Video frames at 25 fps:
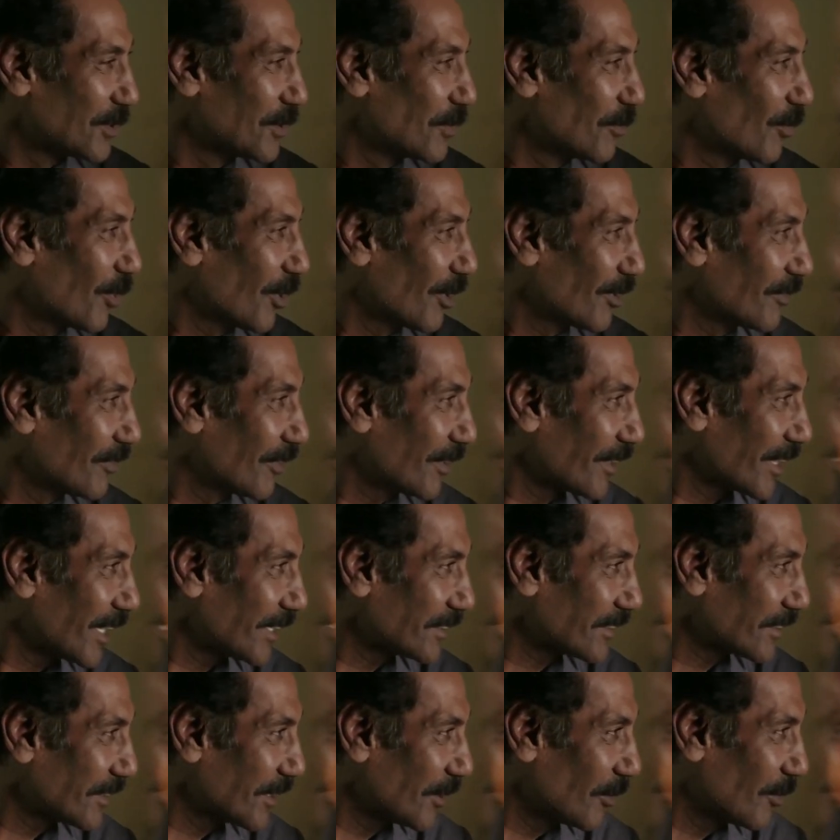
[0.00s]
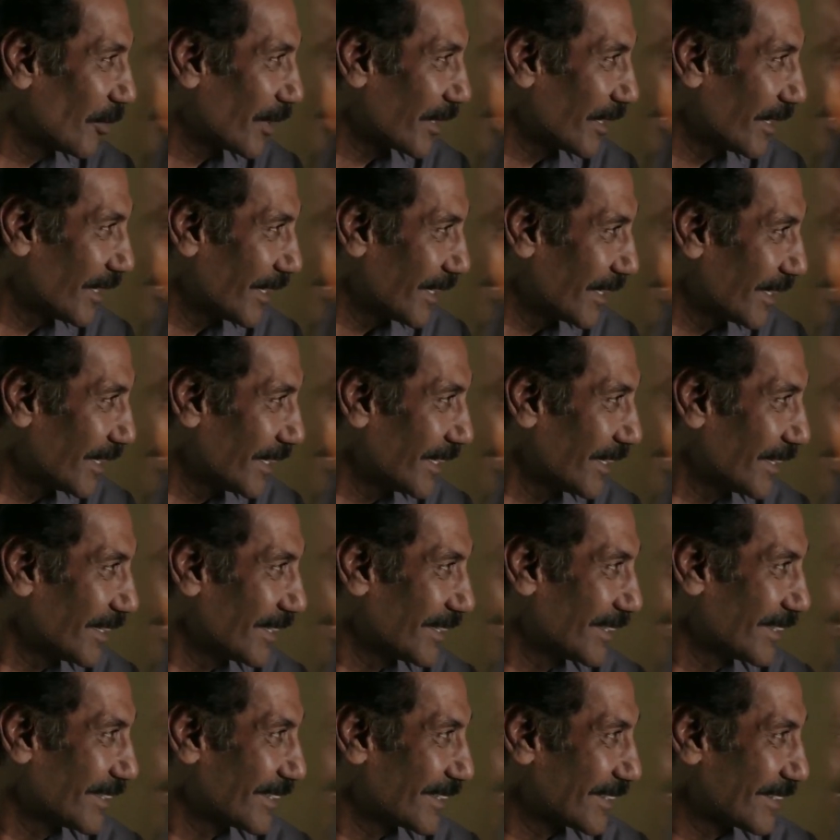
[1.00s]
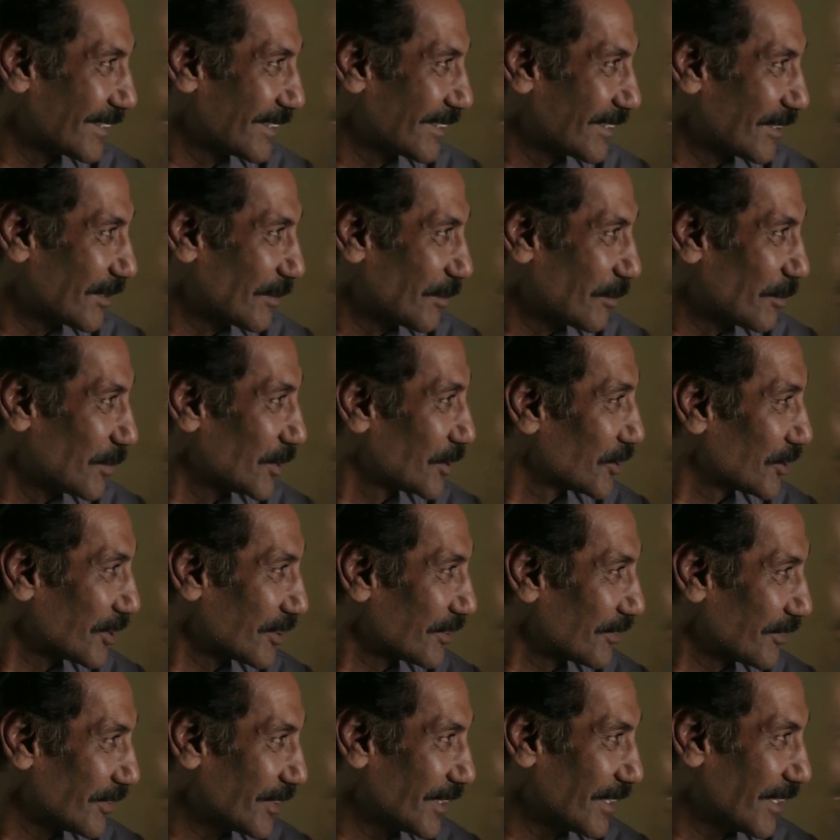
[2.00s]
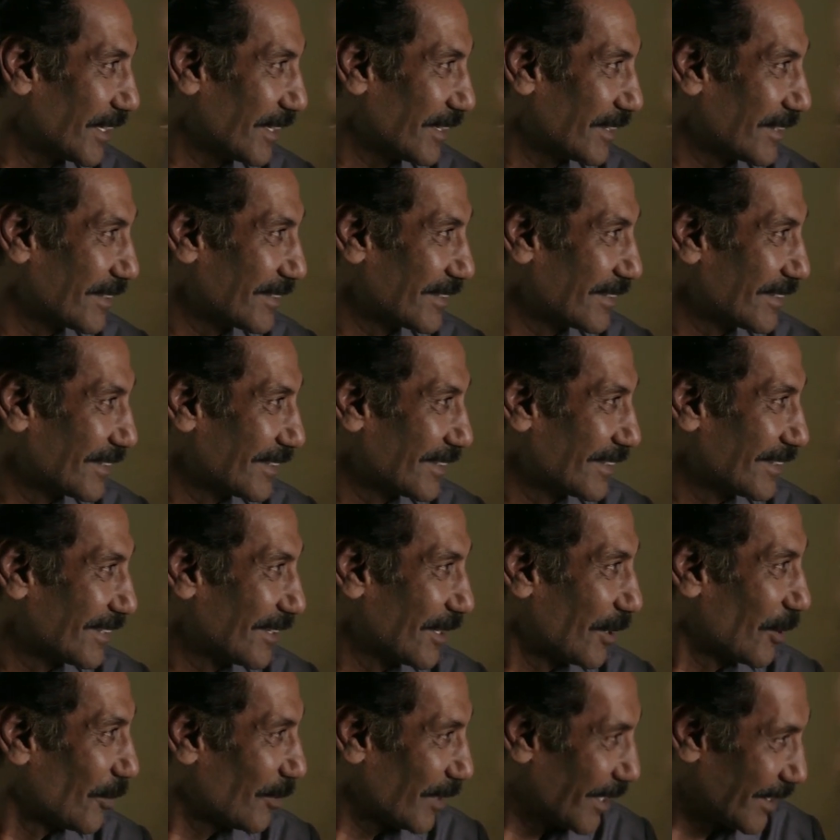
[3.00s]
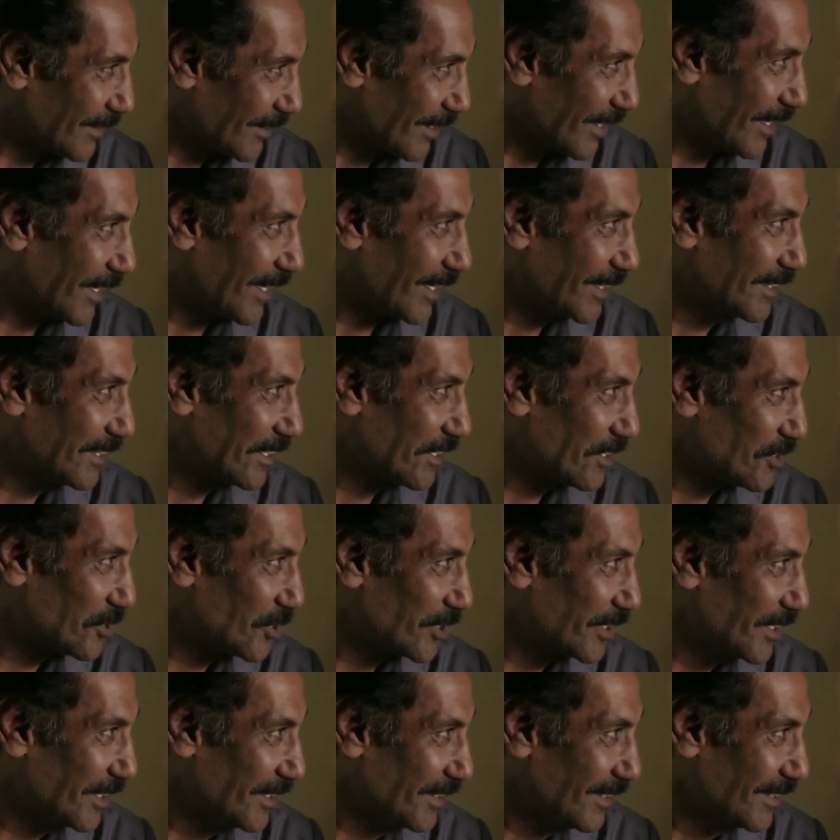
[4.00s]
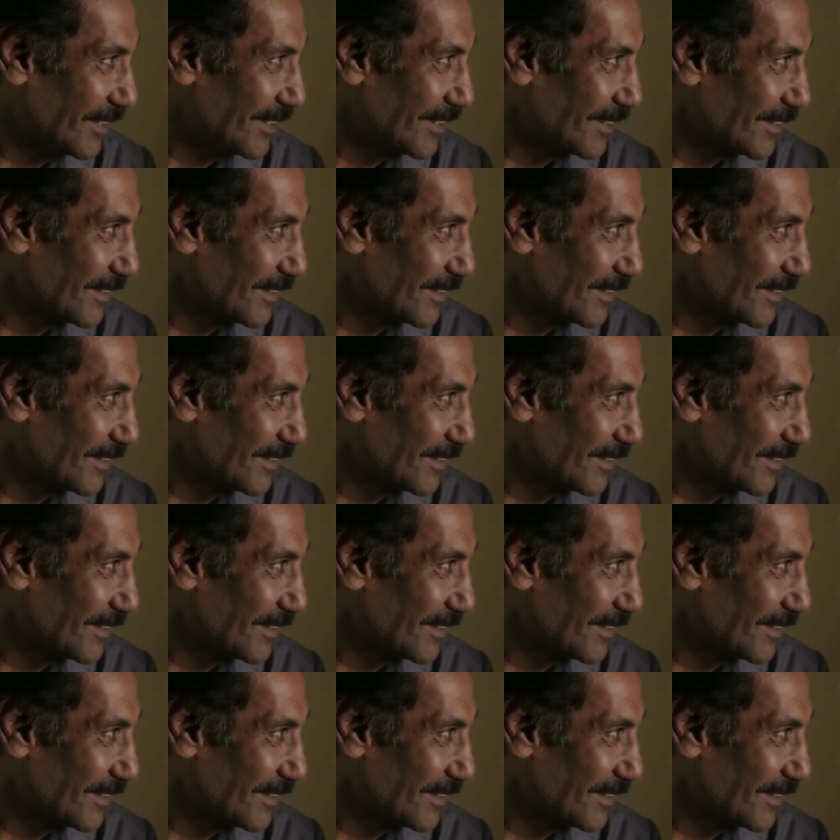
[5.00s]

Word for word: دموع الفرح تنور العينين مش تطفيها وانا تايه عنك يا شيرين